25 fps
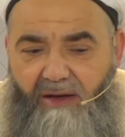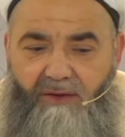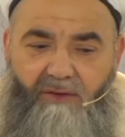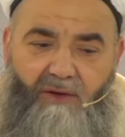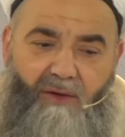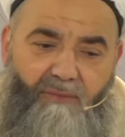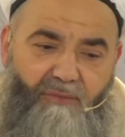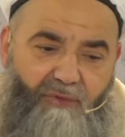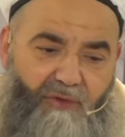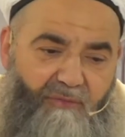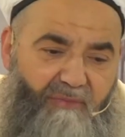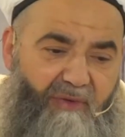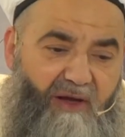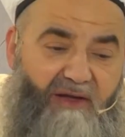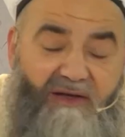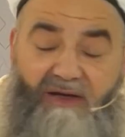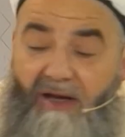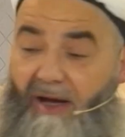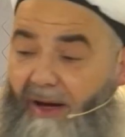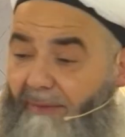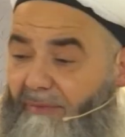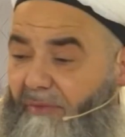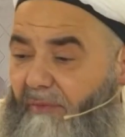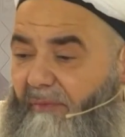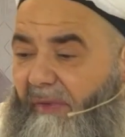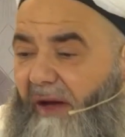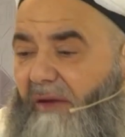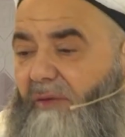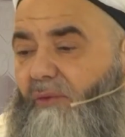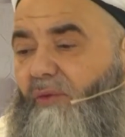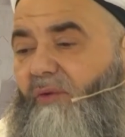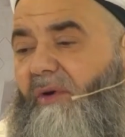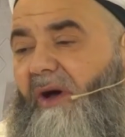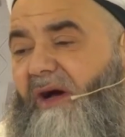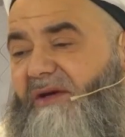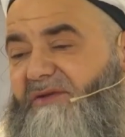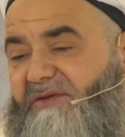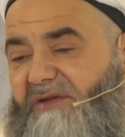Yapıyoruz. Ben ne yapayım ben
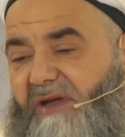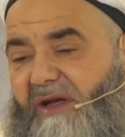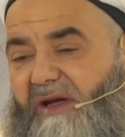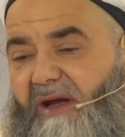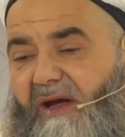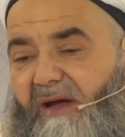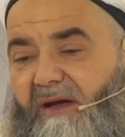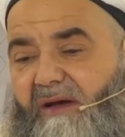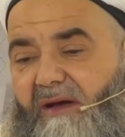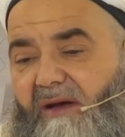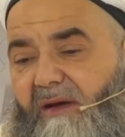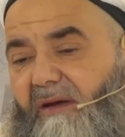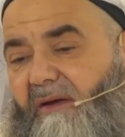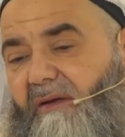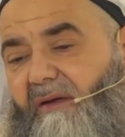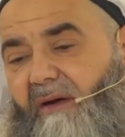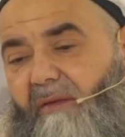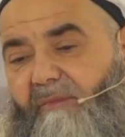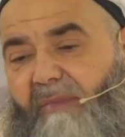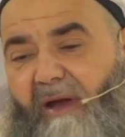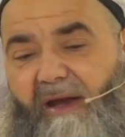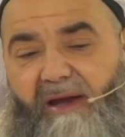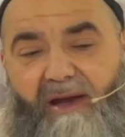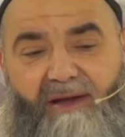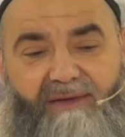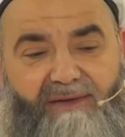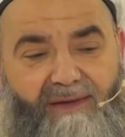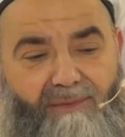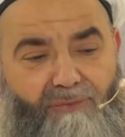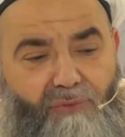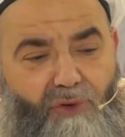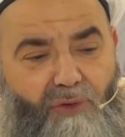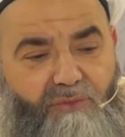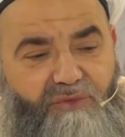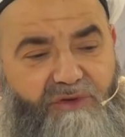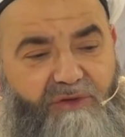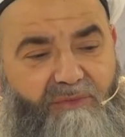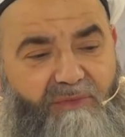dünya işlerine? Ben
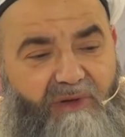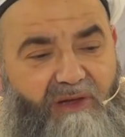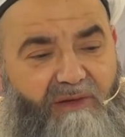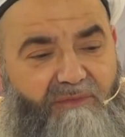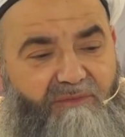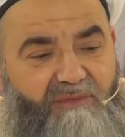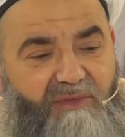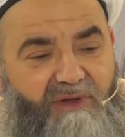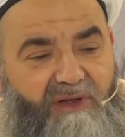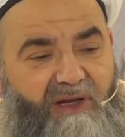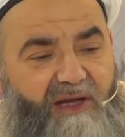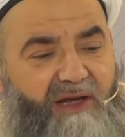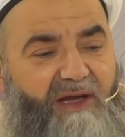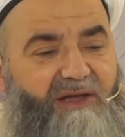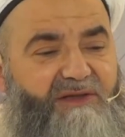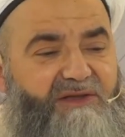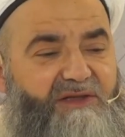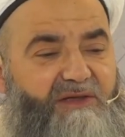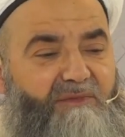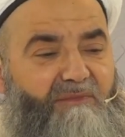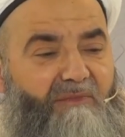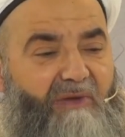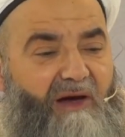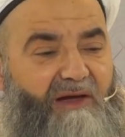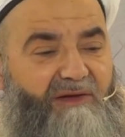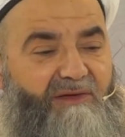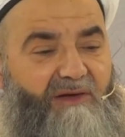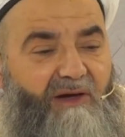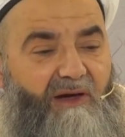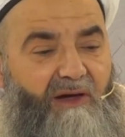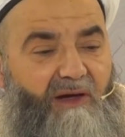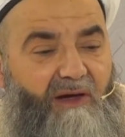anlamıyorum ki benim ne yetkim var.